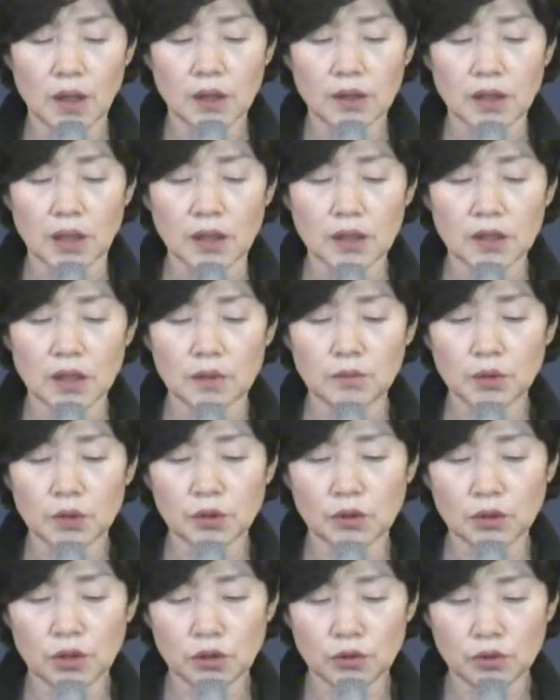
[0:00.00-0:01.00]
자기
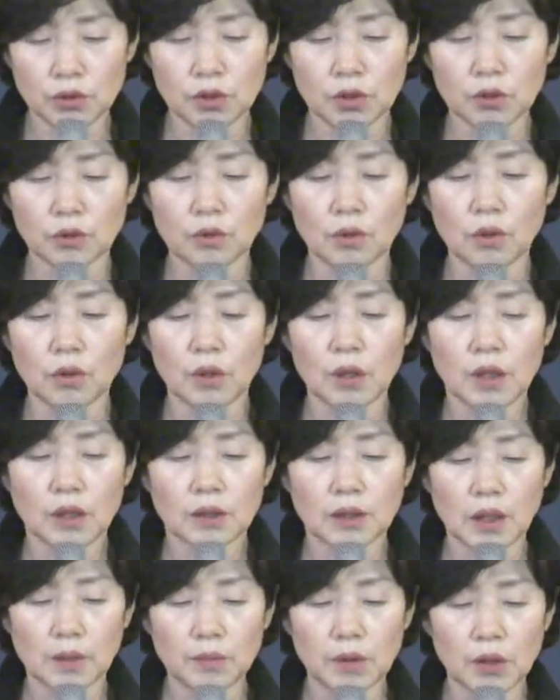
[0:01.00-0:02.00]
잘못을 뉘우치고
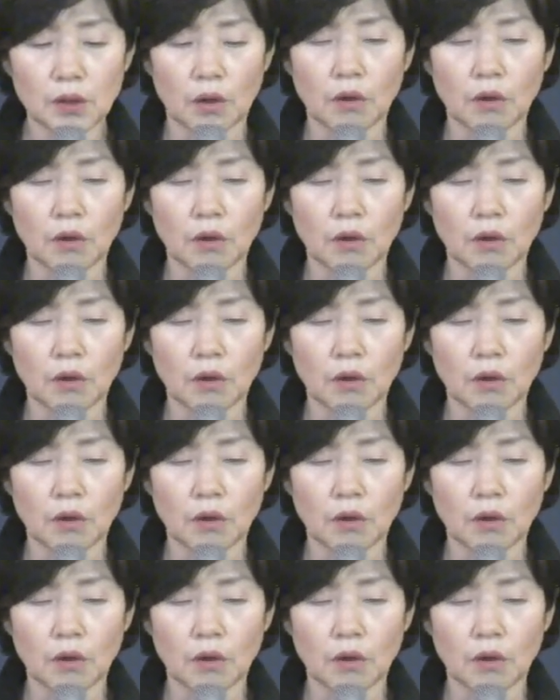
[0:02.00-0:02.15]
남을